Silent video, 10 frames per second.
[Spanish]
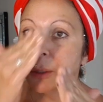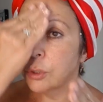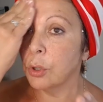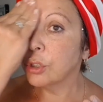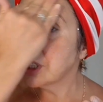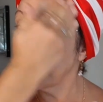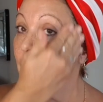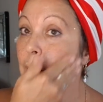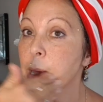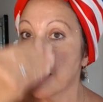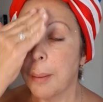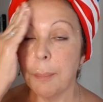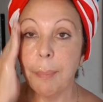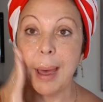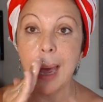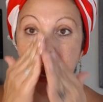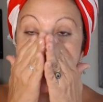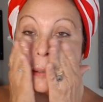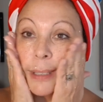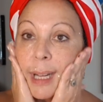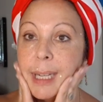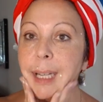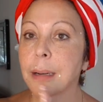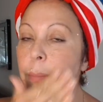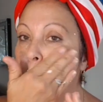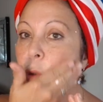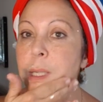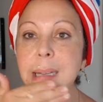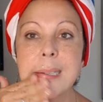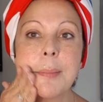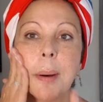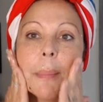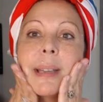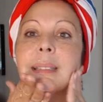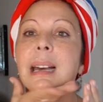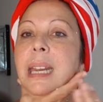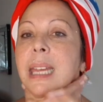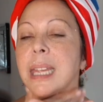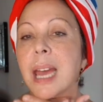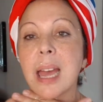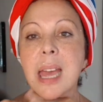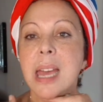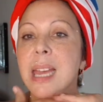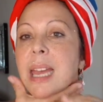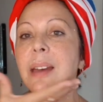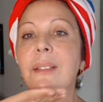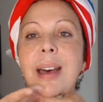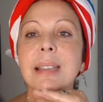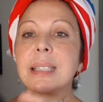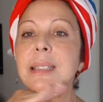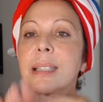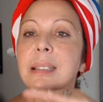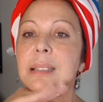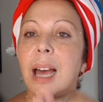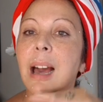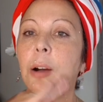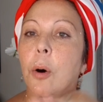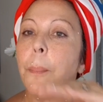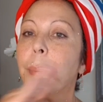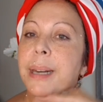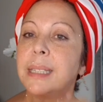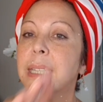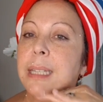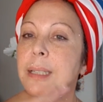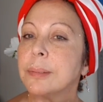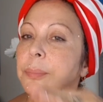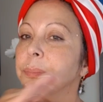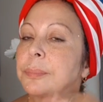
entonces va a salir muchísima mascarilla que vas a compartir